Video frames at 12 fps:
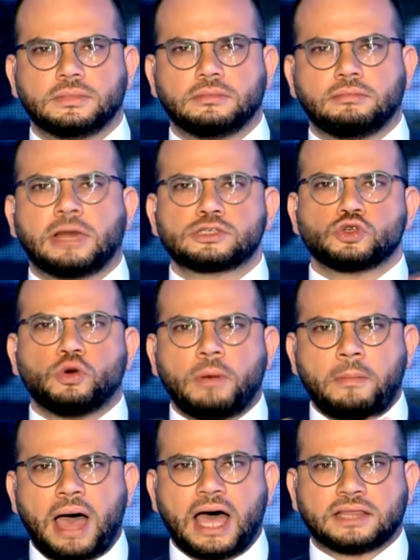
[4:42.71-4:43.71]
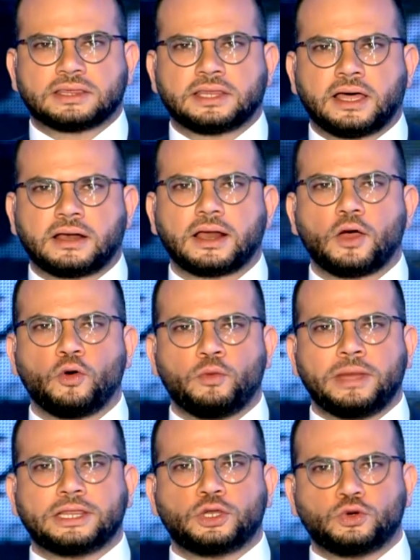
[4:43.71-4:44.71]
مرسوم محضر
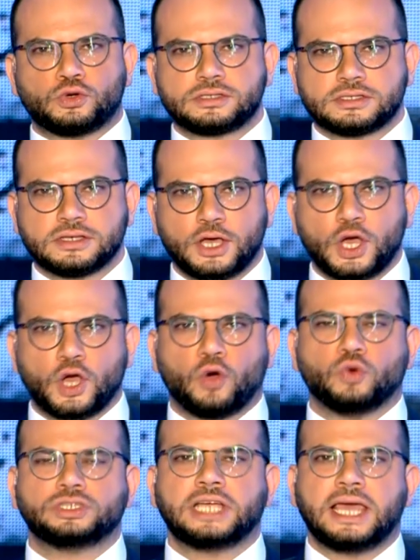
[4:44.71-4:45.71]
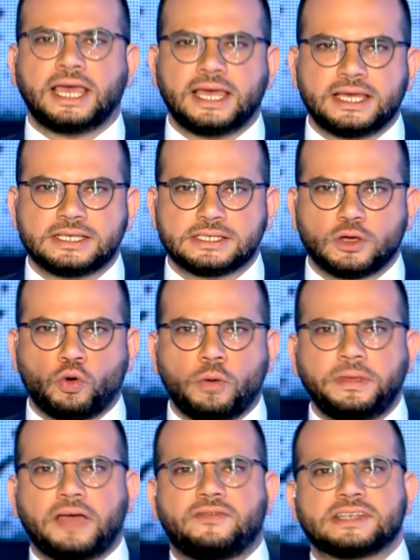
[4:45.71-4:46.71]
ومدروس وجاهز
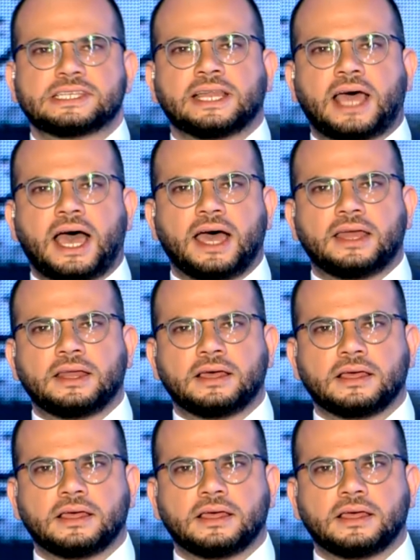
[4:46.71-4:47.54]
وبيحفظ لنا حقنا